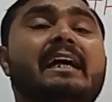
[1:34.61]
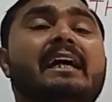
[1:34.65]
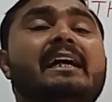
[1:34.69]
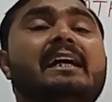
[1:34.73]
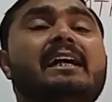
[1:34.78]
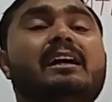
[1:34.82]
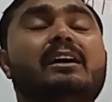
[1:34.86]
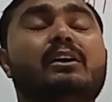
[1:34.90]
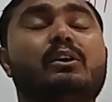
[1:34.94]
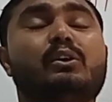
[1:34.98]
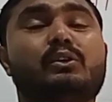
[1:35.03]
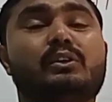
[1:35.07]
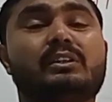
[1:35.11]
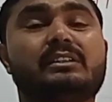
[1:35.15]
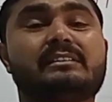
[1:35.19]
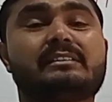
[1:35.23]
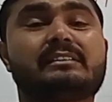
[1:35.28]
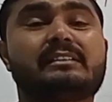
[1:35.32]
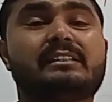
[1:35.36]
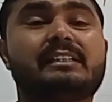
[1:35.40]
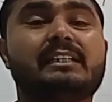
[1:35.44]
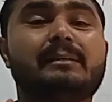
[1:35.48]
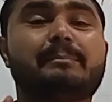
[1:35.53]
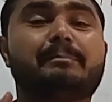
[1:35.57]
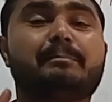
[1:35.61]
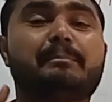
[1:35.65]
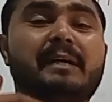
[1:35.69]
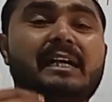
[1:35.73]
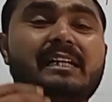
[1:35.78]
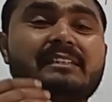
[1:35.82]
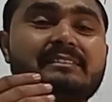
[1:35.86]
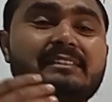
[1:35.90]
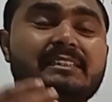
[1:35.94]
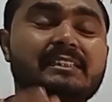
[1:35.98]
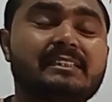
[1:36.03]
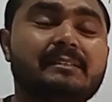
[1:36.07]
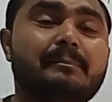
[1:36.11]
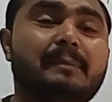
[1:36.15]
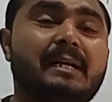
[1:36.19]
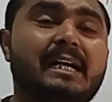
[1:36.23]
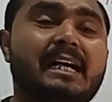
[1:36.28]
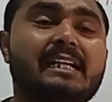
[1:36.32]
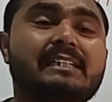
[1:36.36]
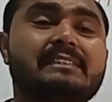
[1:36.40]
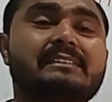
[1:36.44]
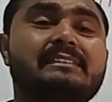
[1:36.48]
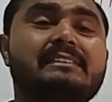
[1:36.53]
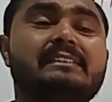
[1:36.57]
और इसके पासिंग मार्क्स
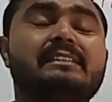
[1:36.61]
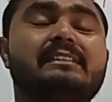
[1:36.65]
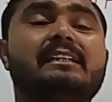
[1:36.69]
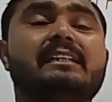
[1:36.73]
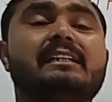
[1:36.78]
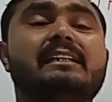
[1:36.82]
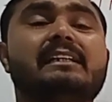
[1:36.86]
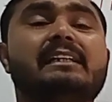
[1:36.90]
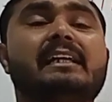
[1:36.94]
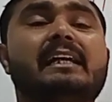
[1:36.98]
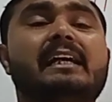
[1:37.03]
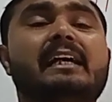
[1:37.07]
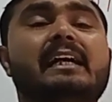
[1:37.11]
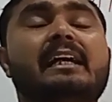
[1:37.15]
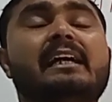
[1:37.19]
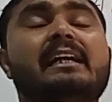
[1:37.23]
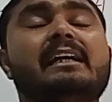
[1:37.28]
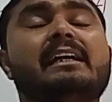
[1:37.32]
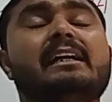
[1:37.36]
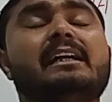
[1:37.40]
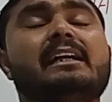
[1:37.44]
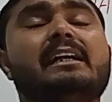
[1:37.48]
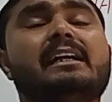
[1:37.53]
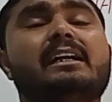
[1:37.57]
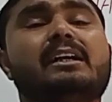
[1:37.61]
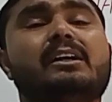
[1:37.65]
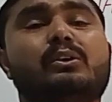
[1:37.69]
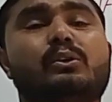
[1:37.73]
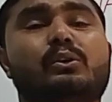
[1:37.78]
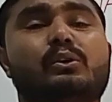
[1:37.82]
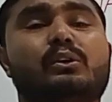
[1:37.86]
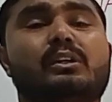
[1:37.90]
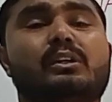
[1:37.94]
कितने हैं और